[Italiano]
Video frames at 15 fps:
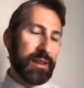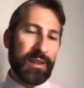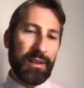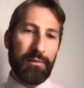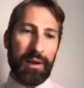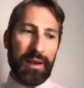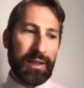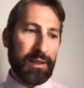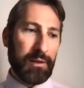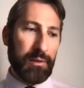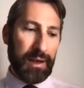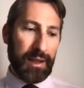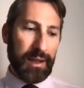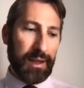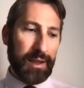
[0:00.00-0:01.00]
di, quella, di,
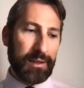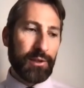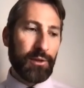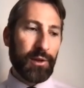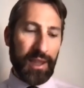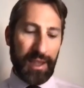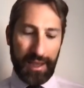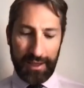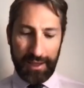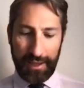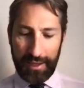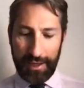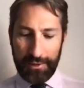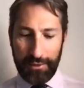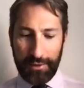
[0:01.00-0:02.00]
quella, teoria che
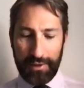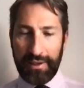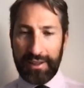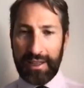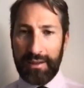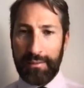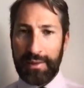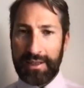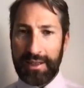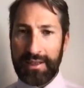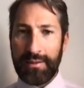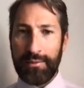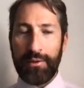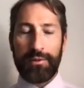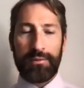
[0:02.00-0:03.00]
adesso è diventata
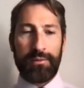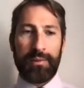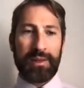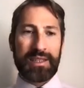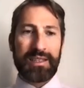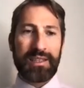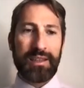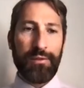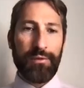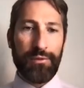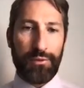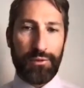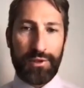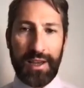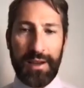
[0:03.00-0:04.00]
abbastanza, abbastanza,
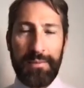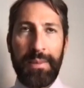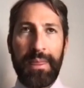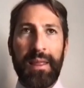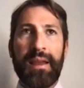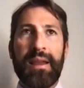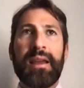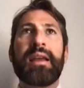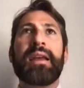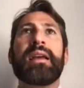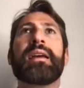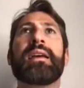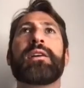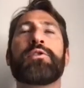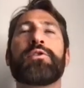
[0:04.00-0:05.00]
diffusa
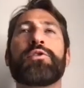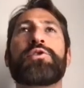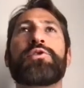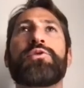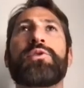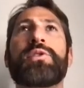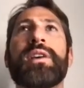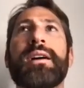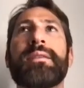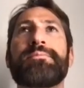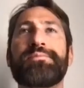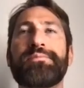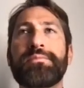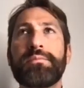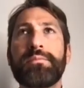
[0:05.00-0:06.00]
e
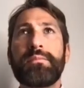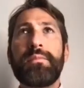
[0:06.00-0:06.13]
conosciuta,